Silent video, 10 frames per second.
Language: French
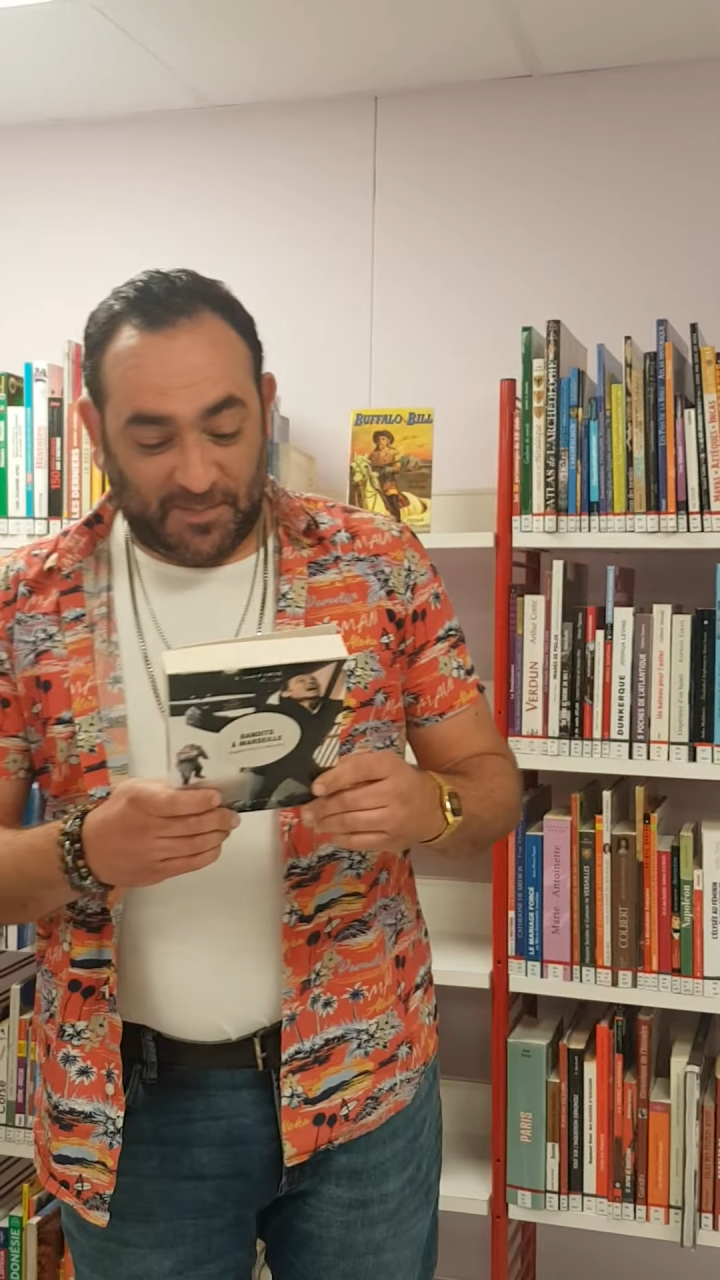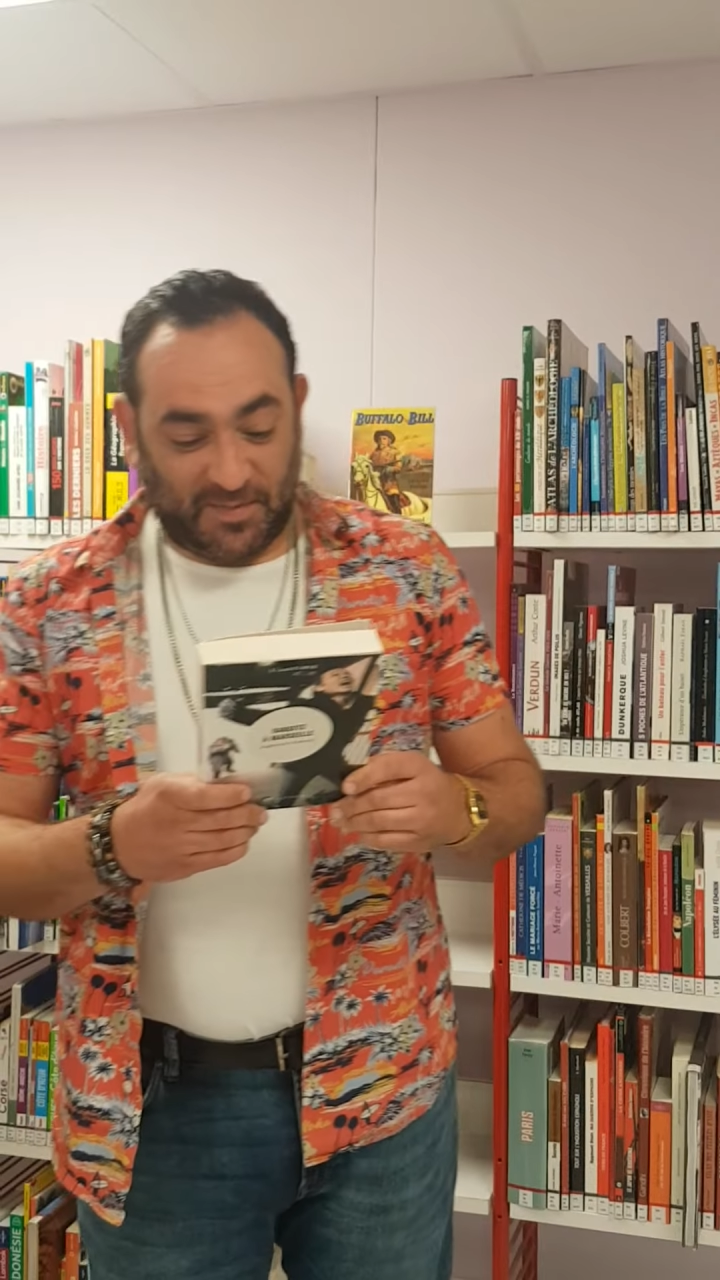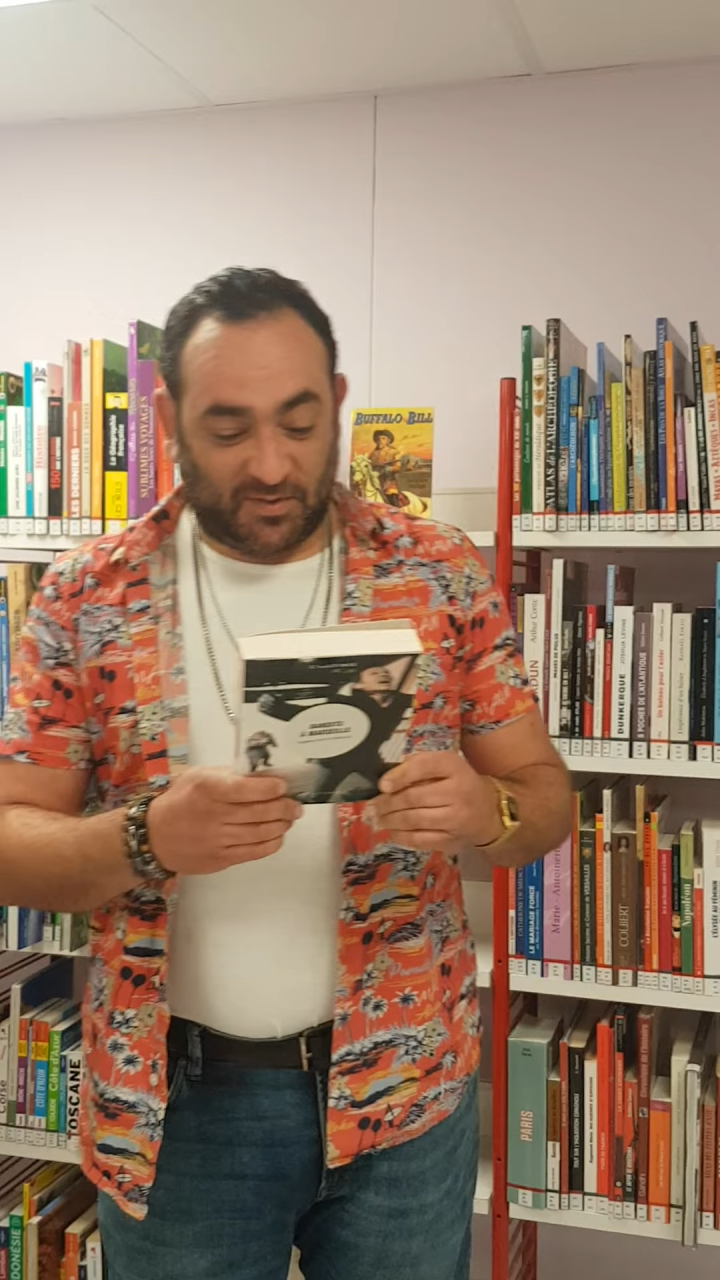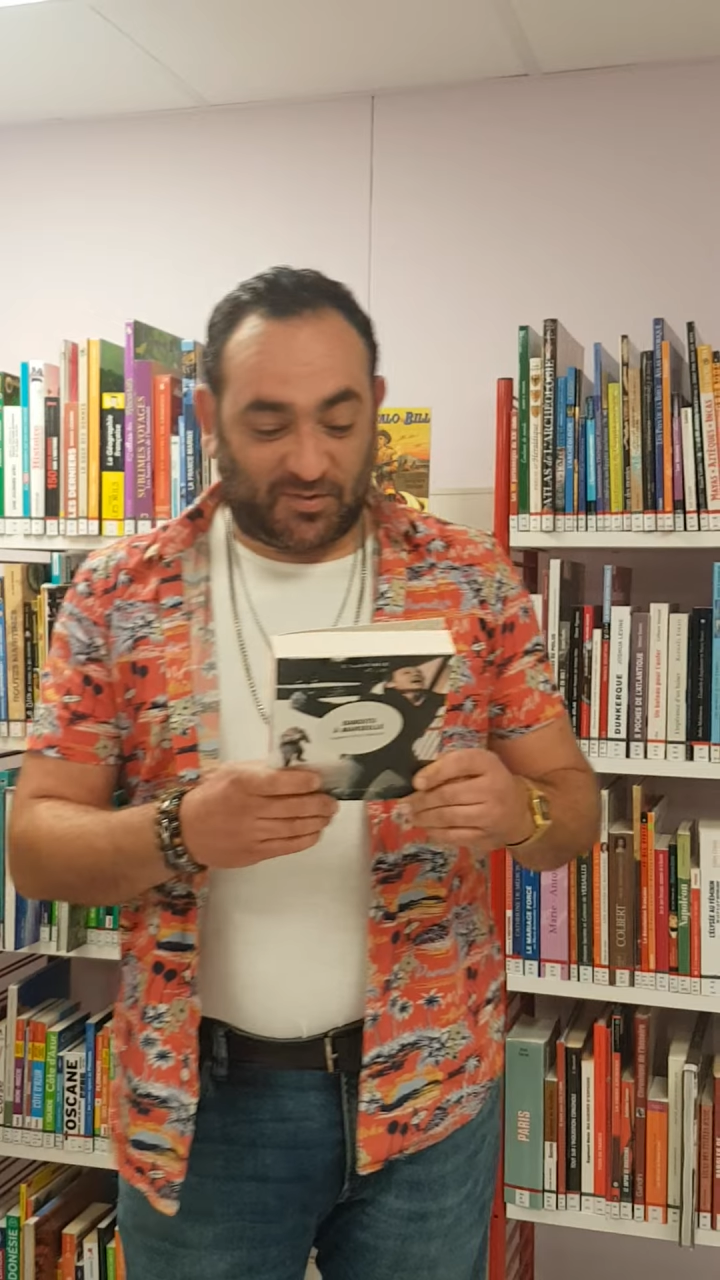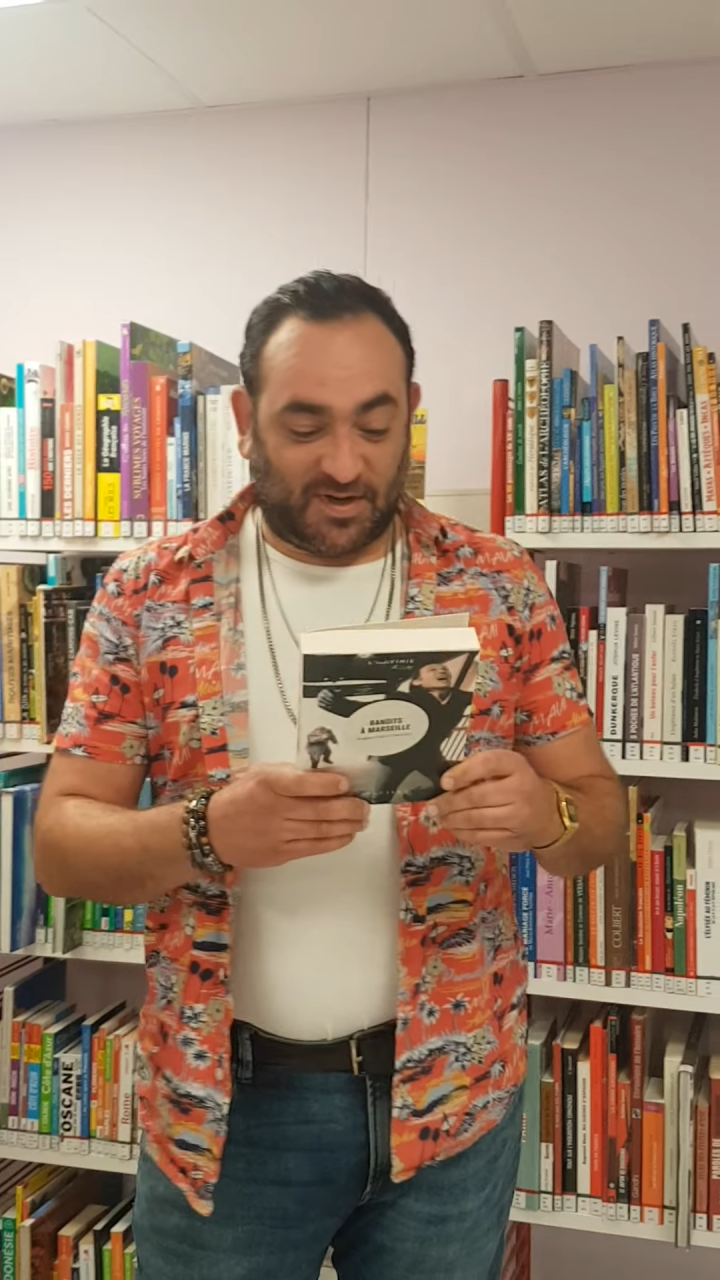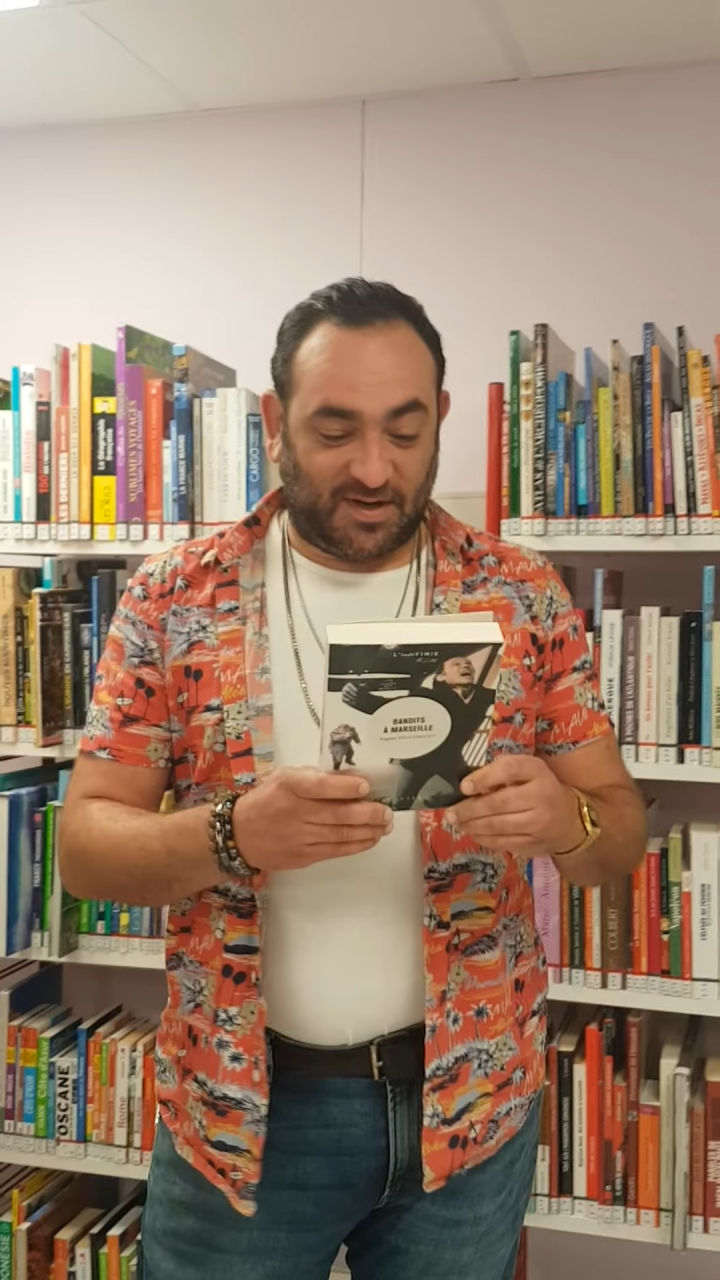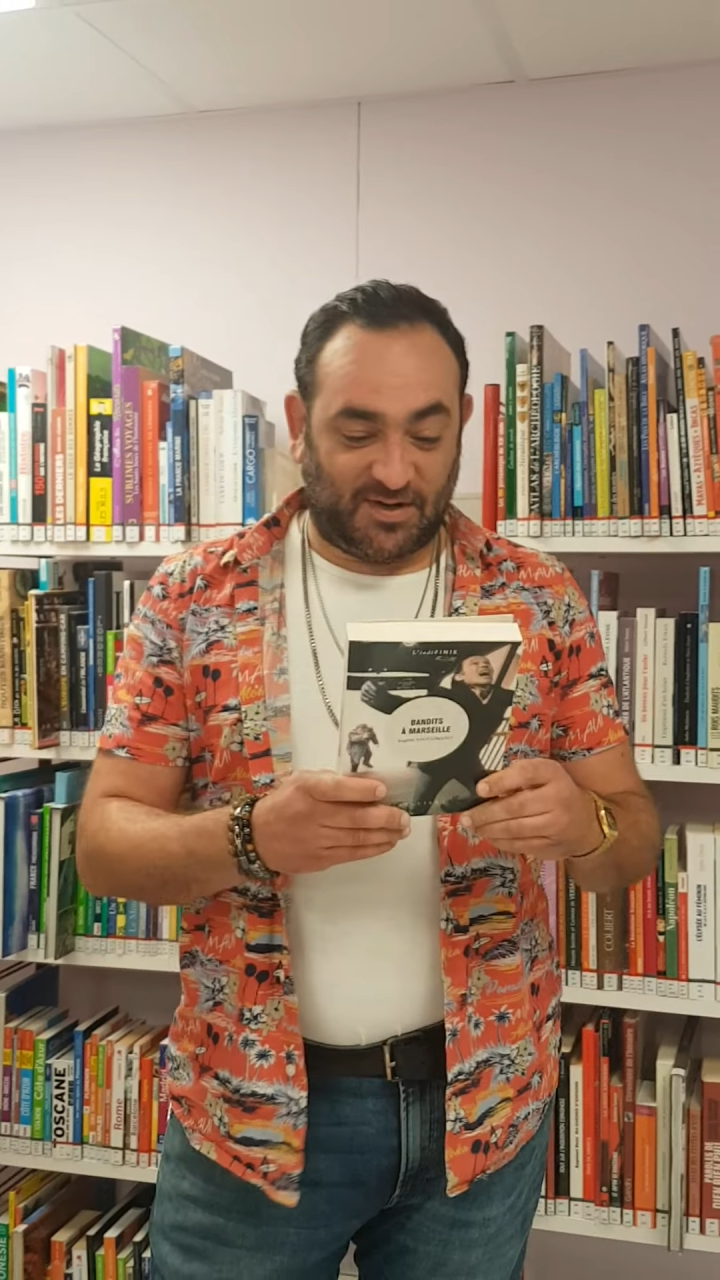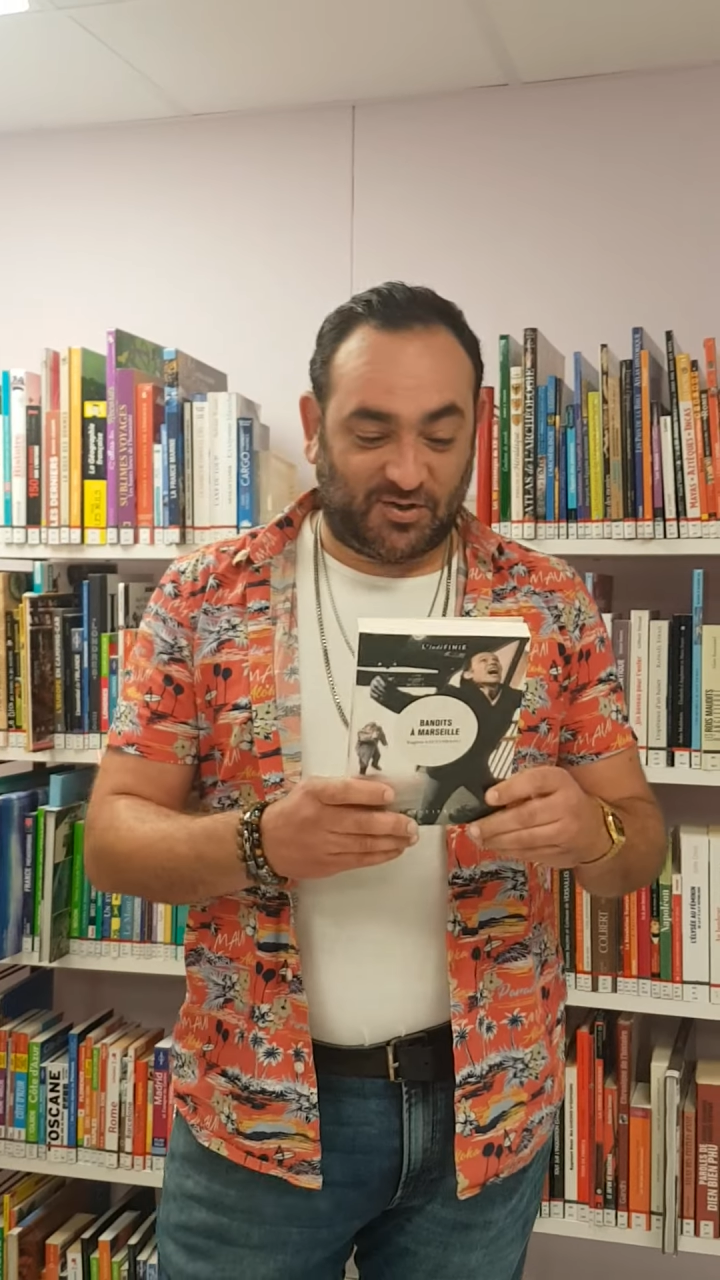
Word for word: Mais en tout cas,